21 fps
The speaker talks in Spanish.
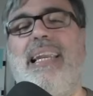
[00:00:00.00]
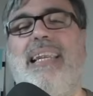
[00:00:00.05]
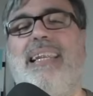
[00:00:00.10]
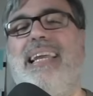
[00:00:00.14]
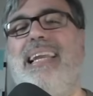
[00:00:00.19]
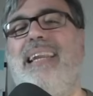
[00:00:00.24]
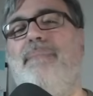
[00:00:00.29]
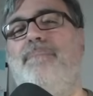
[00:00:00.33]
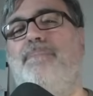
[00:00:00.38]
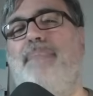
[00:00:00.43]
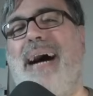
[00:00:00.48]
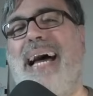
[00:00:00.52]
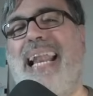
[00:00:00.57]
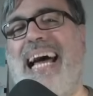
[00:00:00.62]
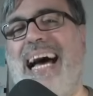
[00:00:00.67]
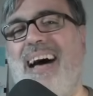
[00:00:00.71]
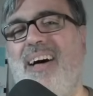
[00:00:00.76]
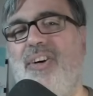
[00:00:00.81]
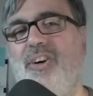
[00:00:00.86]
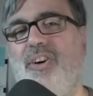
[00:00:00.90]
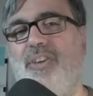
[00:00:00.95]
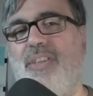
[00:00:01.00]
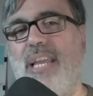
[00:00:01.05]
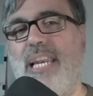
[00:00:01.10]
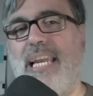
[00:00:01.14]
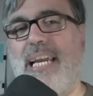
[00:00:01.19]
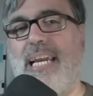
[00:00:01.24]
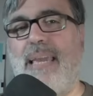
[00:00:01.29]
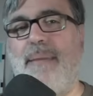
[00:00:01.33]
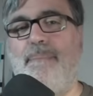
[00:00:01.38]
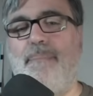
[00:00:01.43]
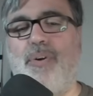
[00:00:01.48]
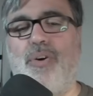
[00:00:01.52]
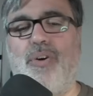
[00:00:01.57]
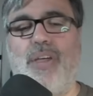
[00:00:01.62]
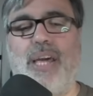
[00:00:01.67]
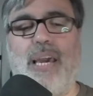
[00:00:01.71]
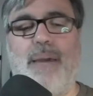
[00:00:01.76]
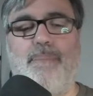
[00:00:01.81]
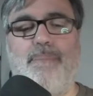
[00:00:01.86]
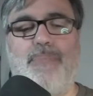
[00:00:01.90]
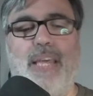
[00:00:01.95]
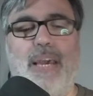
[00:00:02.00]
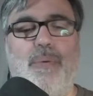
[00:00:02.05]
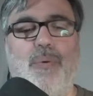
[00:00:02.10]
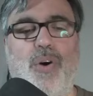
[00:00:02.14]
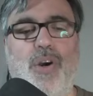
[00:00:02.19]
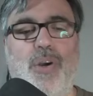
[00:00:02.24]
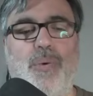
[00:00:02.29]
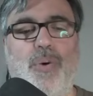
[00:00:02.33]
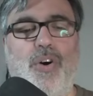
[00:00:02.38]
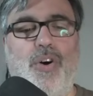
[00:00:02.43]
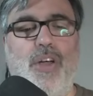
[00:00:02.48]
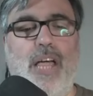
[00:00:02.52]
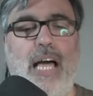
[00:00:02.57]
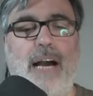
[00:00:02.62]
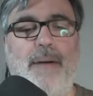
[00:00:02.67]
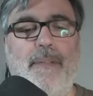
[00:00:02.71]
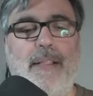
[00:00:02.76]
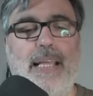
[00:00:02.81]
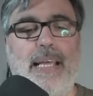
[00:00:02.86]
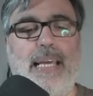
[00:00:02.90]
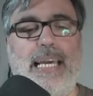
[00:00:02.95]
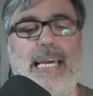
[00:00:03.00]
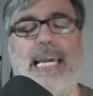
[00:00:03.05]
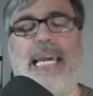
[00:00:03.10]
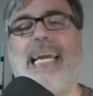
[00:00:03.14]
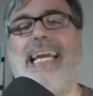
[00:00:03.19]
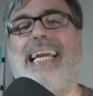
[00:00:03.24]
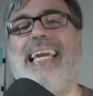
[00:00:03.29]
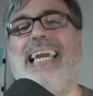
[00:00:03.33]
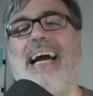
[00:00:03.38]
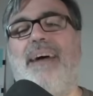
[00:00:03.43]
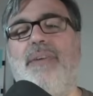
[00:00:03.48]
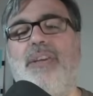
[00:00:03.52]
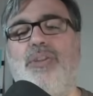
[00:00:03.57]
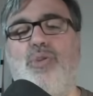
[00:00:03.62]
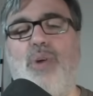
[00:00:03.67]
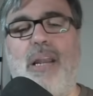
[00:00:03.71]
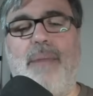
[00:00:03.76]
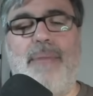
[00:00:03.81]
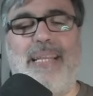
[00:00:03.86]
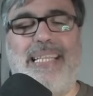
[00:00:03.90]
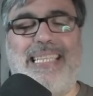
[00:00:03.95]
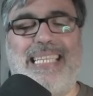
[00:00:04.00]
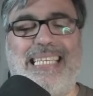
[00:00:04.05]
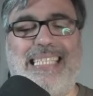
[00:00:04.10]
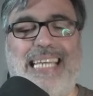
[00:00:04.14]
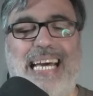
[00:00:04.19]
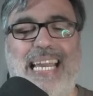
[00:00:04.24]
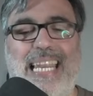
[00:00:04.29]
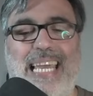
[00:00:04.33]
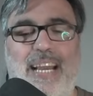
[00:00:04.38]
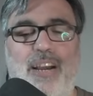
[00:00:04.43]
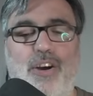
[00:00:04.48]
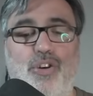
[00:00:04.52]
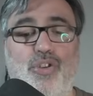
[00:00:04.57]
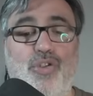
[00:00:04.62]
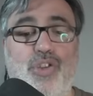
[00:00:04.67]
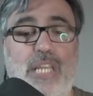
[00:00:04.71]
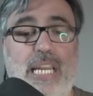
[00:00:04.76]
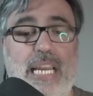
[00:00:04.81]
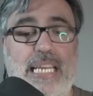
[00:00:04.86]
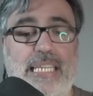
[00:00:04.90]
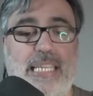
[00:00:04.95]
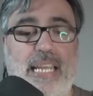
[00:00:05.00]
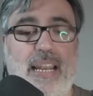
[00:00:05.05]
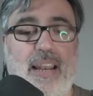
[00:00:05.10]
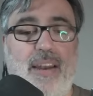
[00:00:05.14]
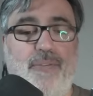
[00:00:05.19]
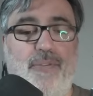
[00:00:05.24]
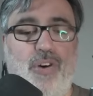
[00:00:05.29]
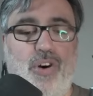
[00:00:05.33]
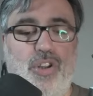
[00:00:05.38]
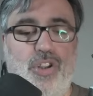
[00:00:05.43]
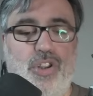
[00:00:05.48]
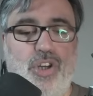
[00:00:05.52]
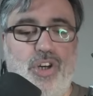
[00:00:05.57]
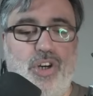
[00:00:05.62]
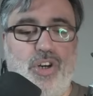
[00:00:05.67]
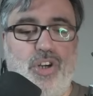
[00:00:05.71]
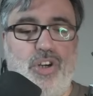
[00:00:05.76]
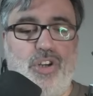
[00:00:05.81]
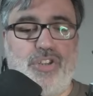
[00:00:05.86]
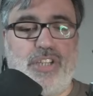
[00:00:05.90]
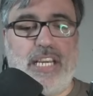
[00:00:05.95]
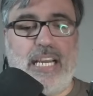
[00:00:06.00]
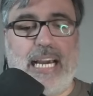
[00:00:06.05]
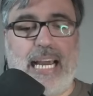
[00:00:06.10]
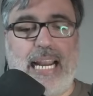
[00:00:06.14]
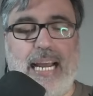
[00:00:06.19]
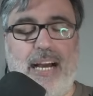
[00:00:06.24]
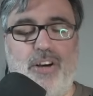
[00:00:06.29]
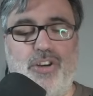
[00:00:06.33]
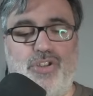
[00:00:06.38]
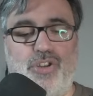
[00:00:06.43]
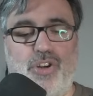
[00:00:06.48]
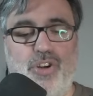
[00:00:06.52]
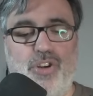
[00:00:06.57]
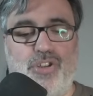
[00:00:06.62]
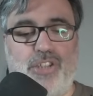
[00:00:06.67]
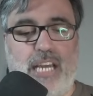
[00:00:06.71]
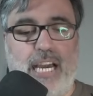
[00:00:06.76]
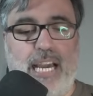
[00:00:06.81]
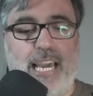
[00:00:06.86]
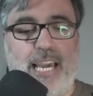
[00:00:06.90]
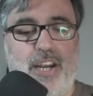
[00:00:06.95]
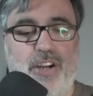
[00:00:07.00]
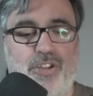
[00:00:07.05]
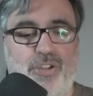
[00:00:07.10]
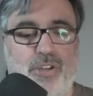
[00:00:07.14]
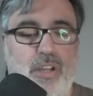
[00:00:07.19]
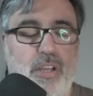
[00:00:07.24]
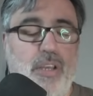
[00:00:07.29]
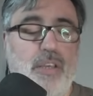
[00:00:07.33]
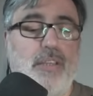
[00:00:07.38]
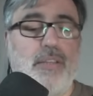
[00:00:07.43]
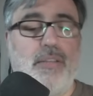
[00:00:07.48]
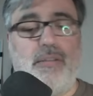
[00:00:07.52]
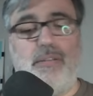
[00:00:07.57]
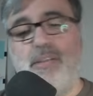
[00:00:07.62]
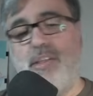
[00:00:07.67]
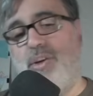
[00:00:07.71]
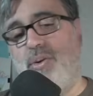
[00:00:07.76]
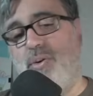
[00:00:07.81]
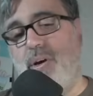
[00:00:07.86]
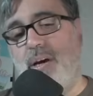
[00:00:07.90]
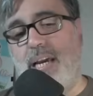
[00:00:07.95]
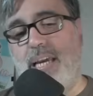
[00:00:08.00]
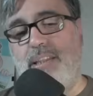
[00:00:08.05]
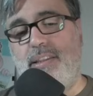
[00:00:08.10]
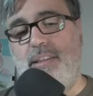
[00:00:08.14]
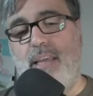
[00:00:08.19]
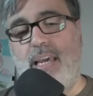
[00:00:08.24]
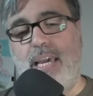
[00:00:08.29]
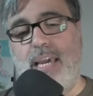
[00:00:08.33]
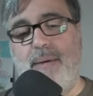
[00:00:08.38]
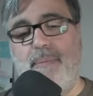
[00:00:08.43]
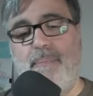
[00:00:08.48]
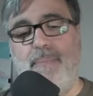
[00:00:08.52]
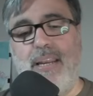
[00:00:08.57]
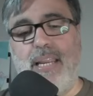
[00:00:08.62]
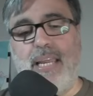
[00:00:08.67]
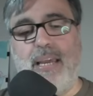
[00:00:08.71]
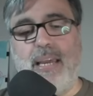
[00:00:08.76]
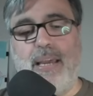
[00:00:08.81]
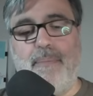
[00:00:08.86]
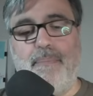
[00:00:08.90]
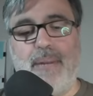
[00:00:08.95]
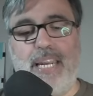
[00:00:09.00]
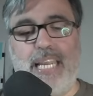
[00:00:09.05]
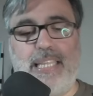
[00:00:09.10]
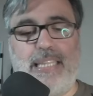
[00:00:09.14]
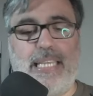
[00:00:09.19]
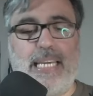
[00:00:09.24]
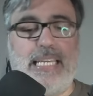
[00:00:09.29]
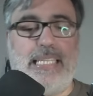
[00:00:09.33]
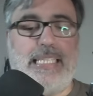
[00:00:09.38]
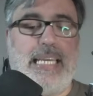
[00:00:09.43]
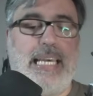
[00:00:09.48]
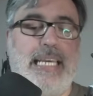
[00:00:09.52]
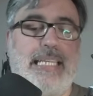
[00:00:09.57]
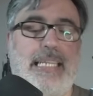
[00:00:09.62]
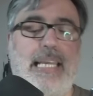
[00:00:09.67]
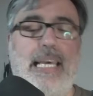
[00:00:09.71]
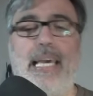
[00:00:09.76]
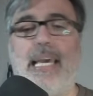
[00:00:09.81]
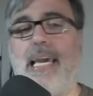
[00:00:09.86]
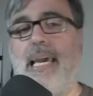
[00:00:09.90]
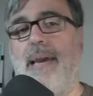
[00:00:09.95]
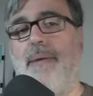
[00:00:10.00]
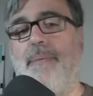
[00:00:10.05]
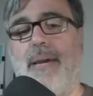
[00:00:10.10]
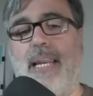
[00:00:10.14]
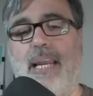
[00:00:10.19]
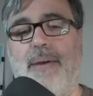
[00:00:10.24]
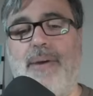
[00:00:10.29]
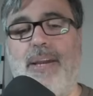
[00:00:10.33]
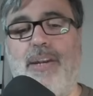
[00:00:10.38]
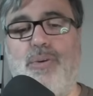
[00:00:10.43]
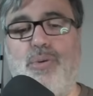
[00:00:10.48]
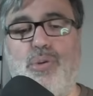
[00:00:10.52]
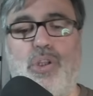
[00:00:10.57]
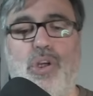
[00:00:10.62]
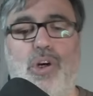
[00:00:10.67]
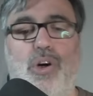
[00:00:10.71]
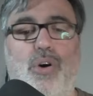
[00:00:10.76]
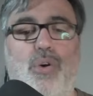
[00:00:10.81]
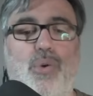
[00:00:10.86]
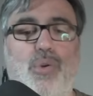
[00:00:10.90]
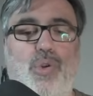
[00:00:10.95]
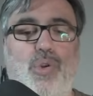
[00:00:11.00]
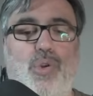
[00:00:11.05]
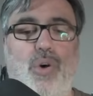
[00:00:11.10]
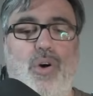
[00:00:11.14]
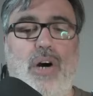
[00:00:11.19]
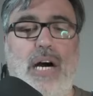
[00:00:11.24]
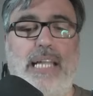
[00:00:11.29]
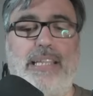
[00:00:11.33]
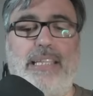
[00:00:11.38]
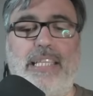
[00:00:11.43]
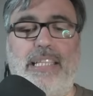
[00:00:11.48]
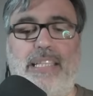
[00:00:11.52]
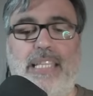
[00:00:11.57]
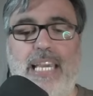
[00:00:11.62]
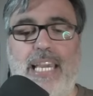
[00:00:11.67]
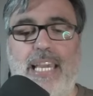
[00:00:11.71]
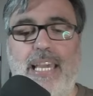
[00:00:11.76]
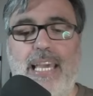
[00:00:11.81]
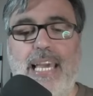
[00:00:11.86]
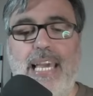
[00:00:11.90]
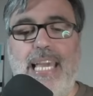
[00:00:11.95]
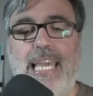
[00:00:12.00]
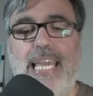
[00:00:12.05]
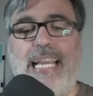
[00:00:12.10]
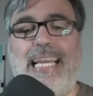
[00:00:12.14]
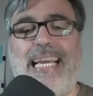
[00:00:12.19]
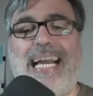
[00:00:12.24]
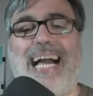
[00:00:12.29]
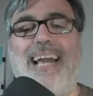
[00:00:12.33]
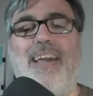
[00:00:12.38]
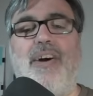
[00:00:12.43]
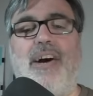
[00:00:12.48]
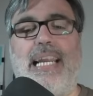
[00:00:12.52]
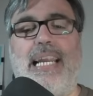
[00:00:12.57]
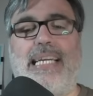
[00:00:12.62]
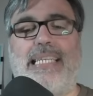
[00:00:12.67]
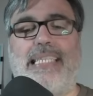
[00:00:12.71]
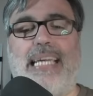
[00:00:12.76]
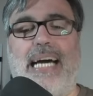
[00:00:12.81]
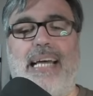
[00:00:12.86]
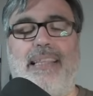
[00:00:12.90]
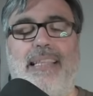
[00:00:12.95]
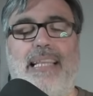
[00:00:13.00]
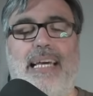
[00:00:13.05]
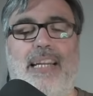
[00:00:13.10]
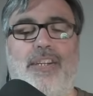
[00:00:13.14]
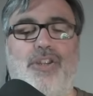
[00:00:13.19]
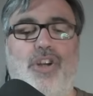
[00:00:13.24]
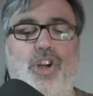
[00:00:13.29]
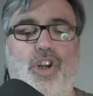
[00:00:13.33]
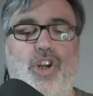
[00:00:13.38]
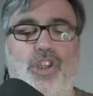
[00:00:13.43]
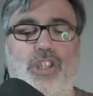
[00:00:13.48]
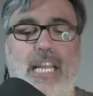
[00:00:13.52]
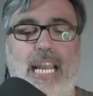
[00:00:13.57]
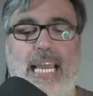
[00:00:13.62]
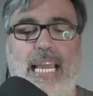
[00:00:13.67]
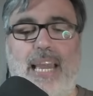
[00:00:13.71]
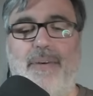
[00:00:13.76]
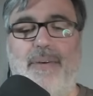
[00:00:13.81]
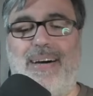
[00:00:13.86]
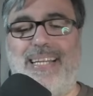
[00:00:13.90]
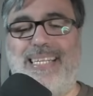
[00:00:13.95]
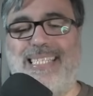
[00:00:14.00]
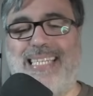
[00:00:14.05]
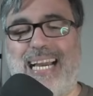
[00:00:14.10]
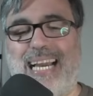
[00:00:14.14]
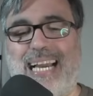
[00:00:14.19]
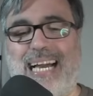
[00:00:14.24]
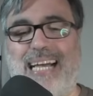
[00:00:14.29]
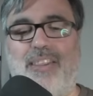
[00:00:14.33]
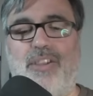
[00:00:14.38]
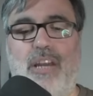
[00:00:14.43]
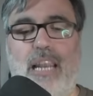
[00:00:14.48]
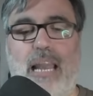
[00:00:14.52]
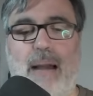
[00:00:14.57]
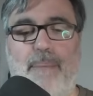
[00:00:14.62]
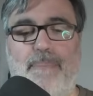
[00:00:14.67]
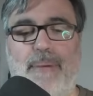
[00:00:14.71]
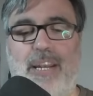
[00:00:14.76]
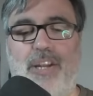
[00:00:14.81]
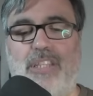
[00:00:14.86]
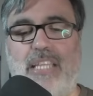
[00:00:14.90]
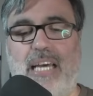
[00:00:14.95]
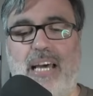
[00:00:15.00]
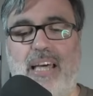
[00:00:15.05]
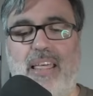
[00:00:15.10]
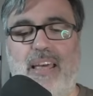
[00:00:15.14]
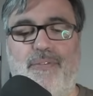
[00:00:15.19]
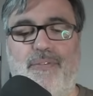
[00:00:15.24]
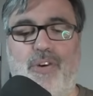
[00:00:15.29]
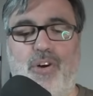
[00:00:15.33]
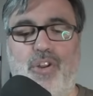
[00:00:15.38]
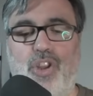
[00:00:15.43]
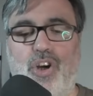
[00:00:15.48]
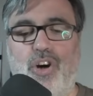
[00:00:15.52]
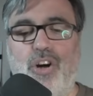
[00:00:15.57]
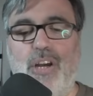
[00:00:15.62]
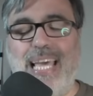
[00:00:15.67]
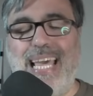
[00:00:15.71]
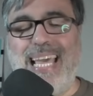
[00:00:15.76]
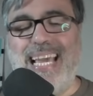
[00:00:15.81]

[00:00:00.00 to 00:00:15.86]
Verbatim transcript: el parado del equipo de, de eh, que habitualmente sale con tres en el fondo, los encargados son los zagueros, si no es eh, eh, Brites, es eh, Benevenuto junto a Titi. Y Caio Alexander son los tres que van sacando la pelota desde el fondo.